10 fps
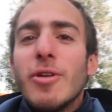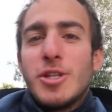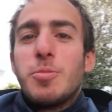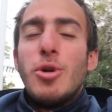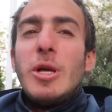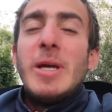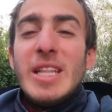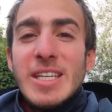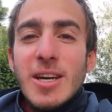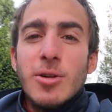je peux les
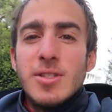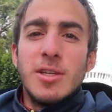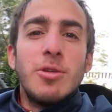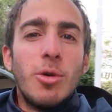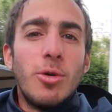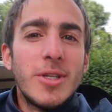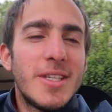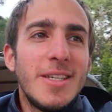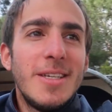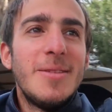mettre les 45 euros,
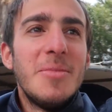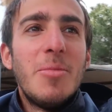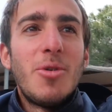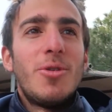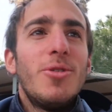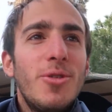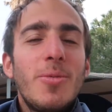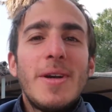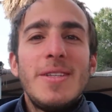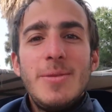mais bon,
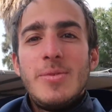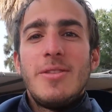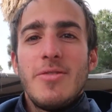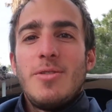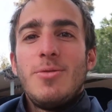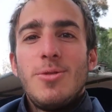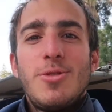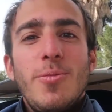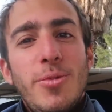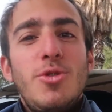le, principe c'est de faire de
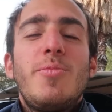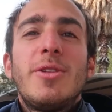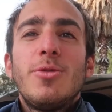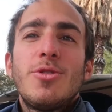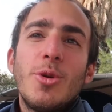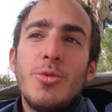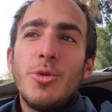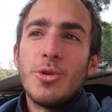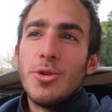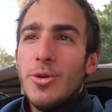l'autostop et du bateau stop,
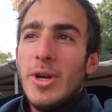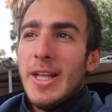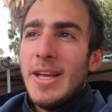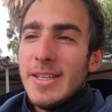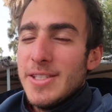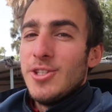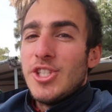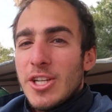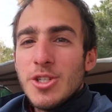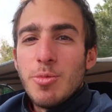donc euh, c'est un
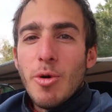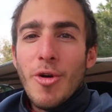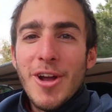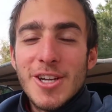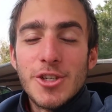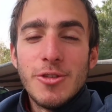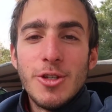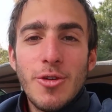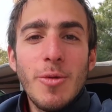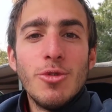challenge pour moi. Et là, je vais
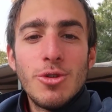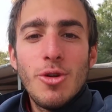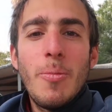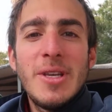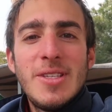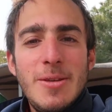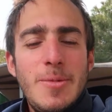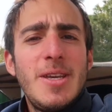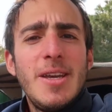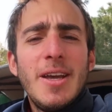devoir me surpasser,
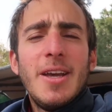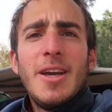mais